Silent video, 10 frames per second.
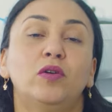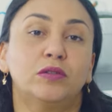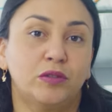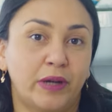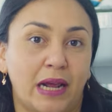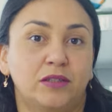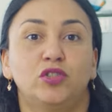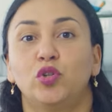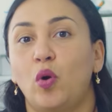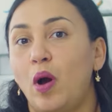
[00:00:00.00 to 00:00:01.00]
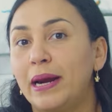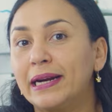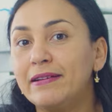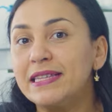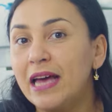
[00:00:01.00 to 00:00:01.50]
doctora, yo he
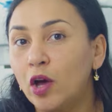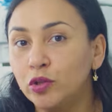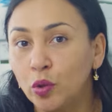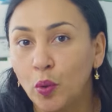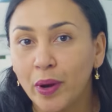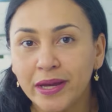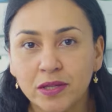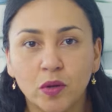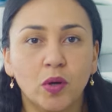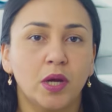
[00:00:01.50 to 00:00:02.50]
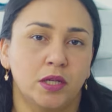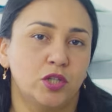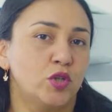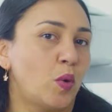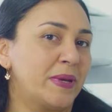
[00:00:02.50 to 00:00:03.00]
revisado todo eso,
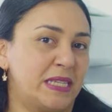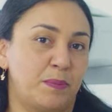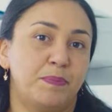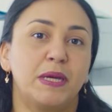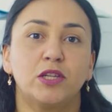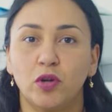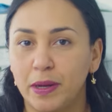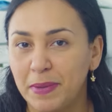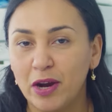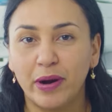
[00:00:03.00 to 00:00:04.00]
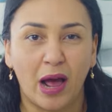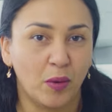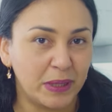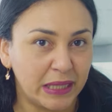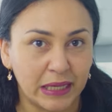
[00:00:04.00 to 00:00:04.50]
yo me cepillo, he
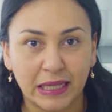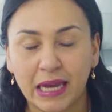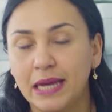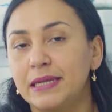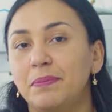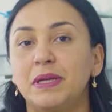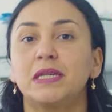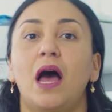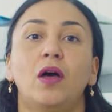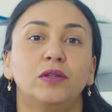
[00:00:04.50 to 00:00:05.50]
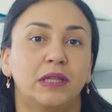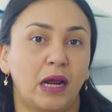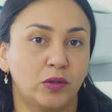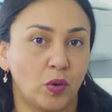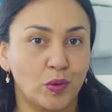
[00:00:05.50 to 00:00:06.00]
mejorado mi técnica de cepillado,
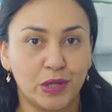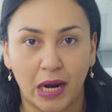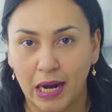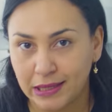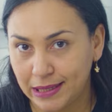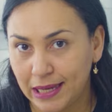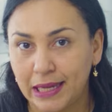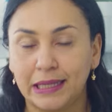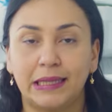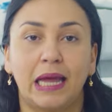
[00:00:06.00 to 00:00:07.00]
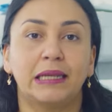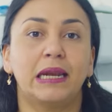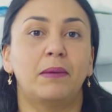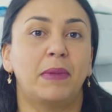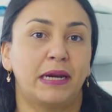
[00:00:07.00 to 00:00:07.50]
trato de usar la seda dental de
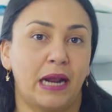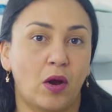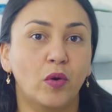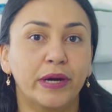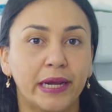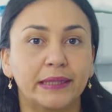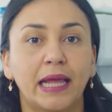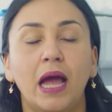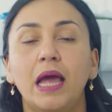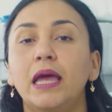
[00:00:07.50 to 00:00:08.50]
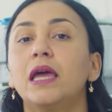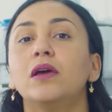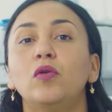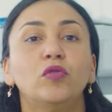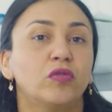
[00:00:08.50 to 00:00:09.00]
la manera correcta,
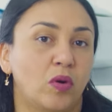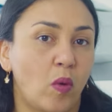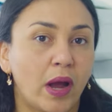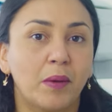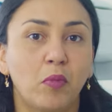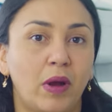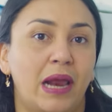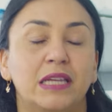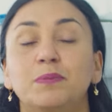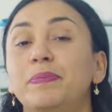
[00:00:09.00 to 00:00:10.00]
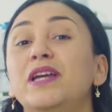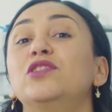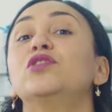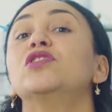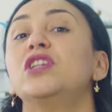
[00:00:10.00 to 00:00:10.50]
eh, uso enjuagues bucales, pero
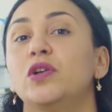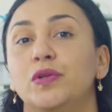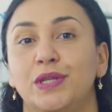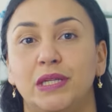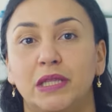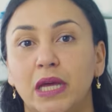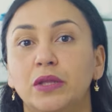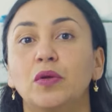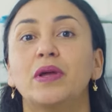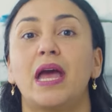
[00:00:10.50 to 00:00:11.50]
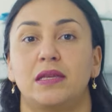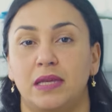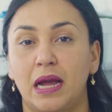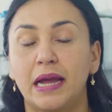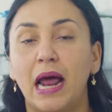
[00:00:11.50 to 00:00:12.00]
yo sigo sintiendo que hay
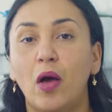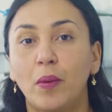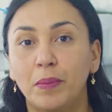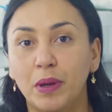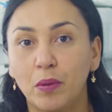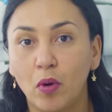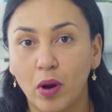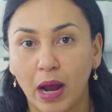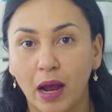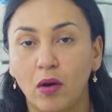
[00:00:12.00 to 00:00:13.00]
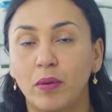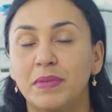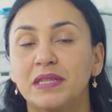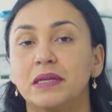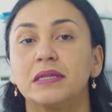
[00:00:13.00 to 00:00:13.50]
sangrado en mi boca o en
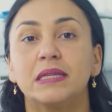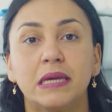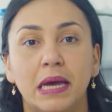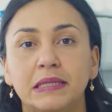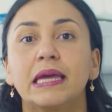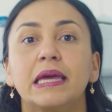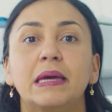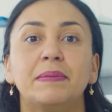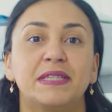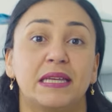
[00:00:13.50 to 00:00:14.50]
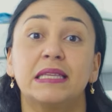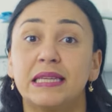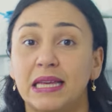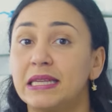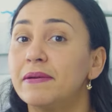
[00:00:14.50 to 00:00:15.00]
mis encías, que mis
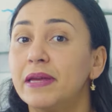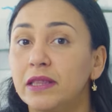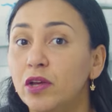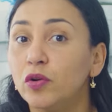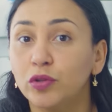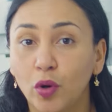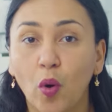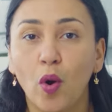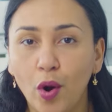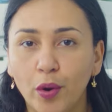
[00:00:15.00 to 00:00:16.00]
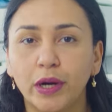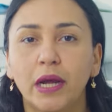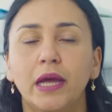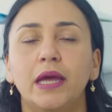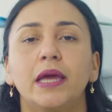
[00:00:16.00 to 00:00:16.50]
encías se ven de otro color,
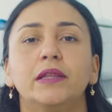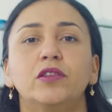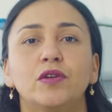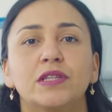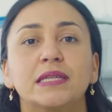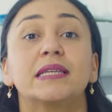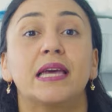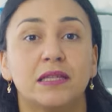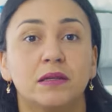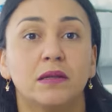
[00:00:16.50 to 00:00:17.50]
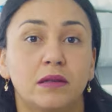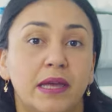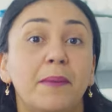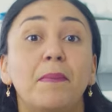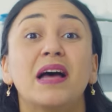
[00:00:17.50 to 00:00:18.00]
entonces, ¿qué,
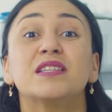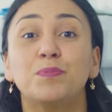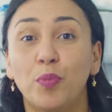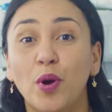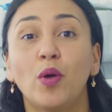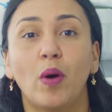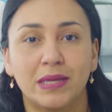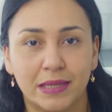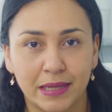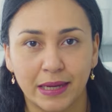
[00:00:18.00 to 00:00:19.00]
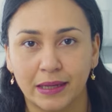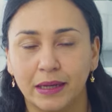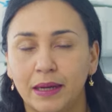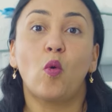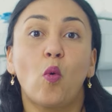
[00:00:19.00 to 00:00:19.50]
qué más puedo hacer?
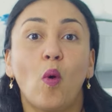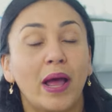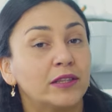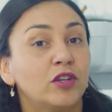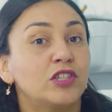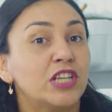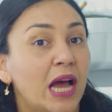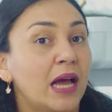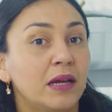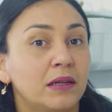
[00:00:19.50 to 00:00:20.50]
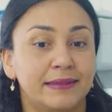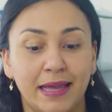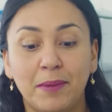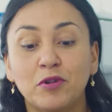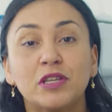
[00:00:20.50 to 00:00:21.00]
Cuando ya
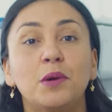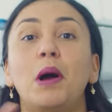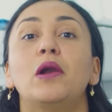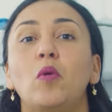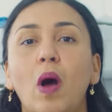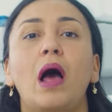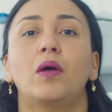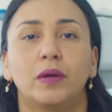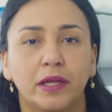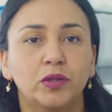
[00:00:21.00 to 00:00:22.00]
hemos evaluado que